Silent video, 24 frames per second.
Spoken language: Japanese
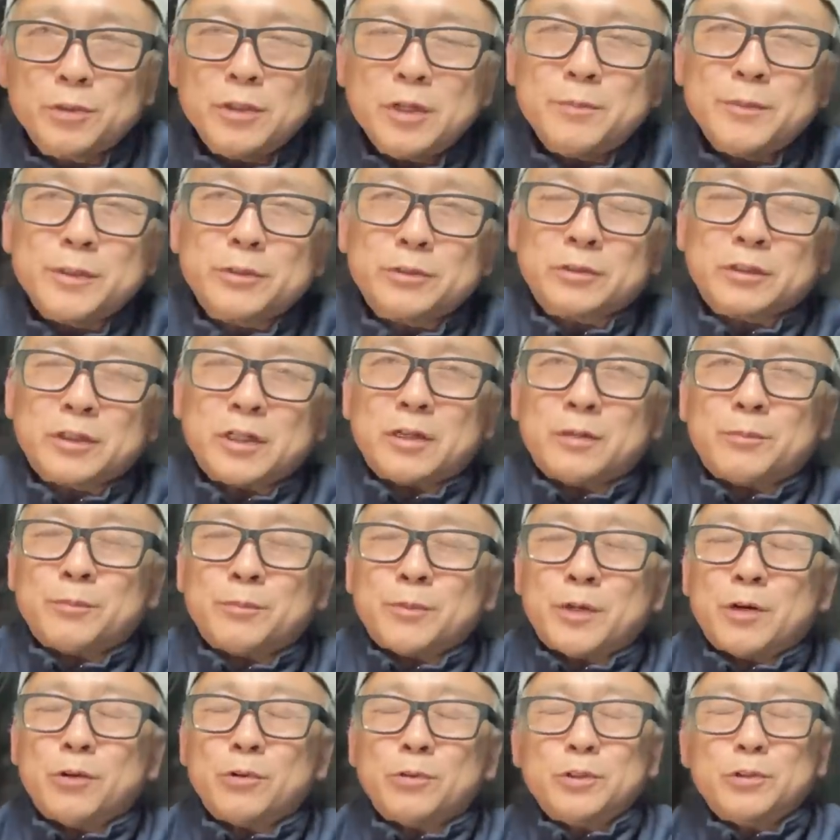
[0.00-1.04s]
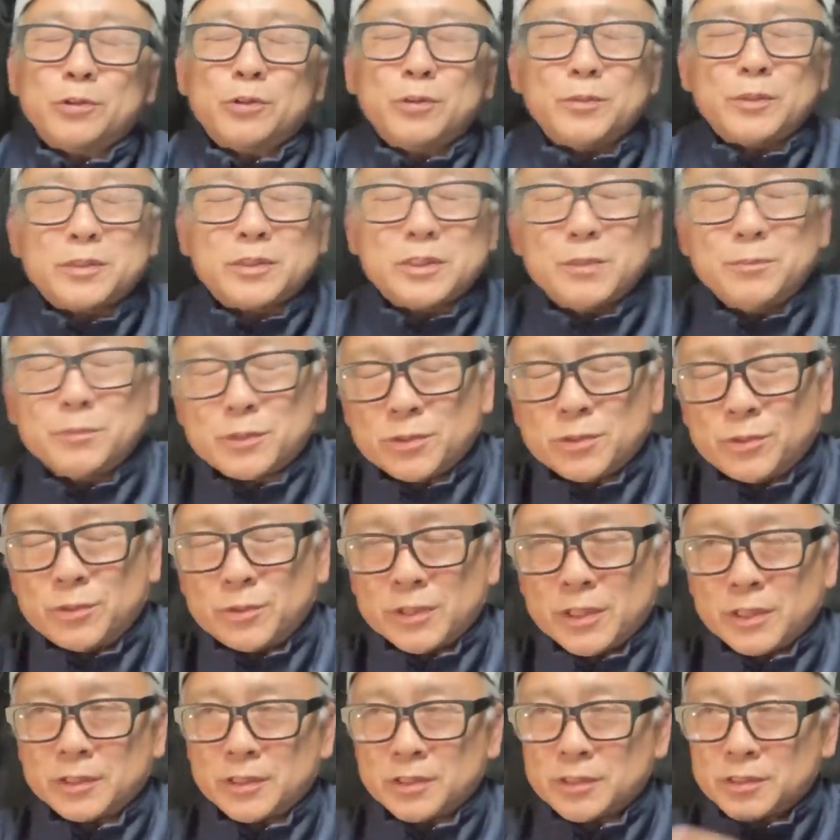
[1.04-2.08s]
山とか、まあ、北陸方面全部そう
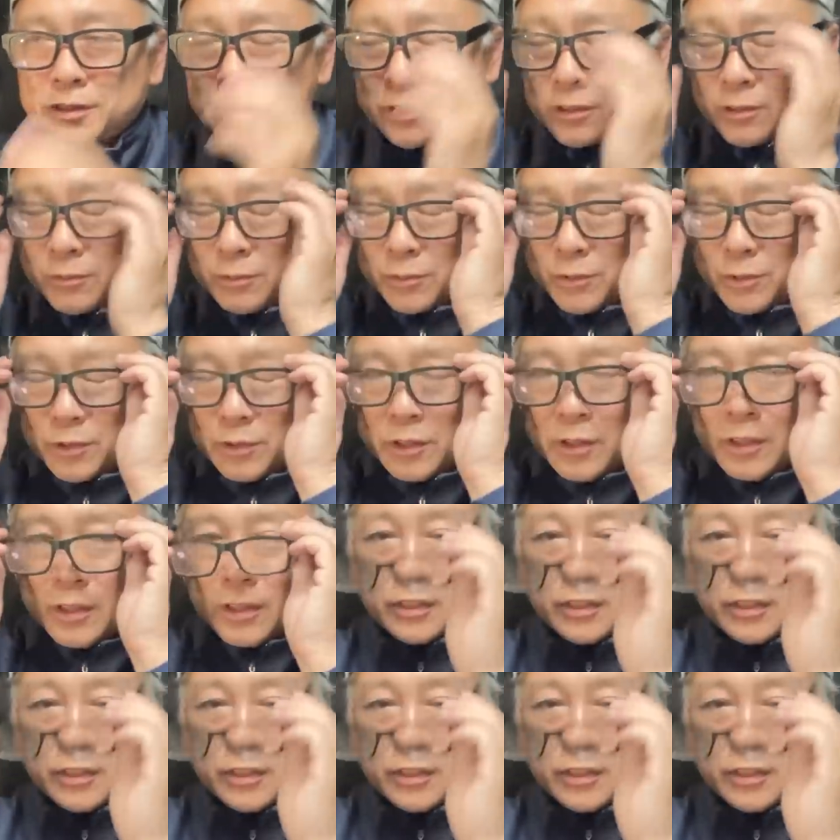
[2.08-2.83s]
なんですけども、